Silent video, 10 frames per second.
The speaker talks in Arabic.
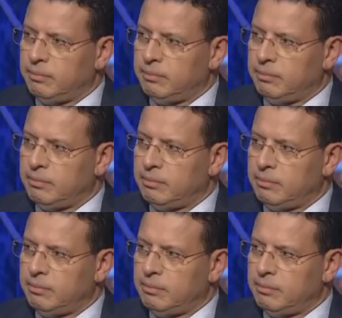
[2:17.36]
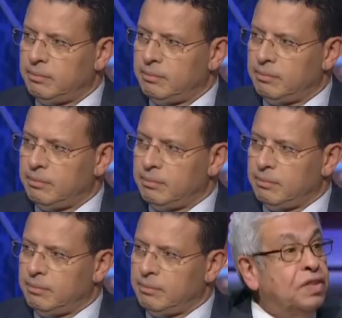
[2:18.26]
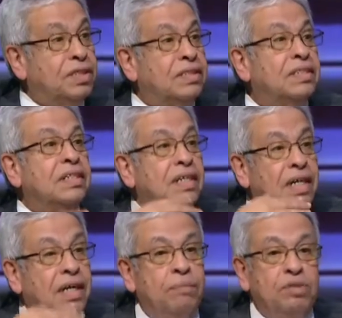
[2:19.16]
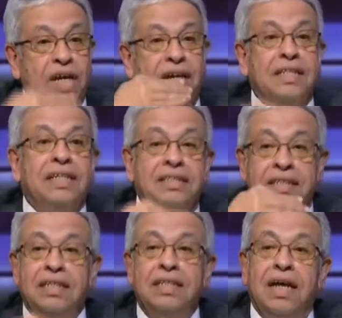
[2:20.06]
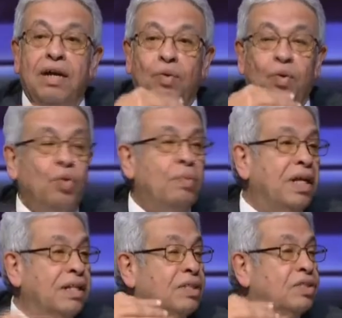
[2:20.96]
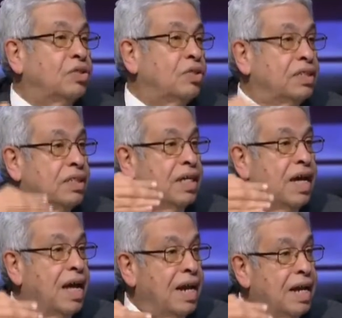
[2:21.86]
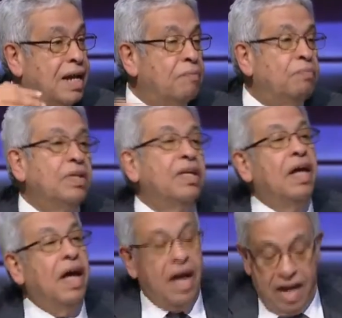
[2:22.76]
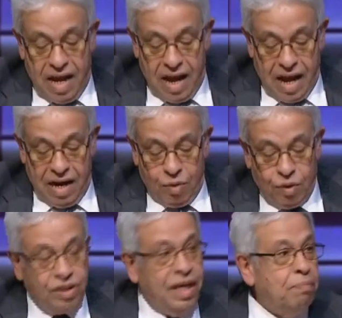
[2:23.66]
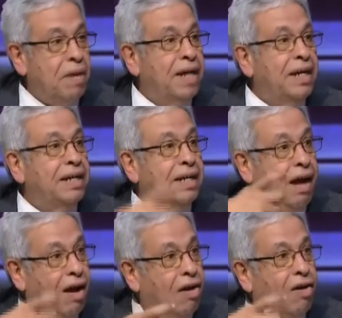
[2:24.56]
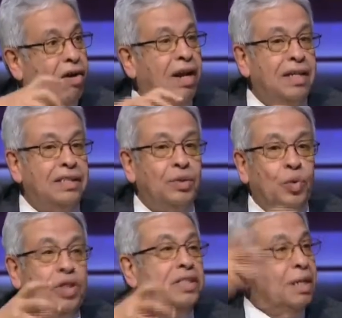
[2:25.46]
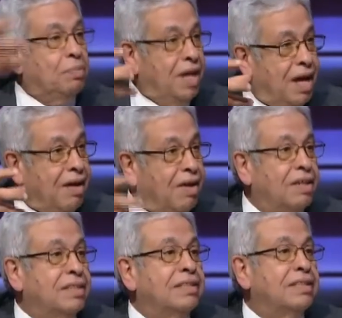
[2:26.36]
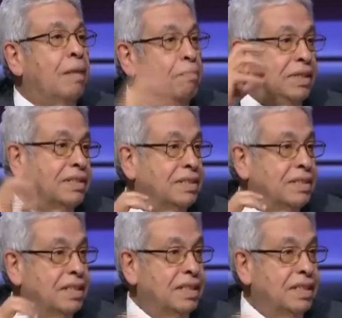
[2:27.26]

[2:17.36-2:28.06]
وبدأ الغرب بالفعل تنفيذ بشكل تدريجي العقوبات الاقتصاديه على روسيا. على على روسيا بمعنى ان الحلقه التي وعد بها قد تمت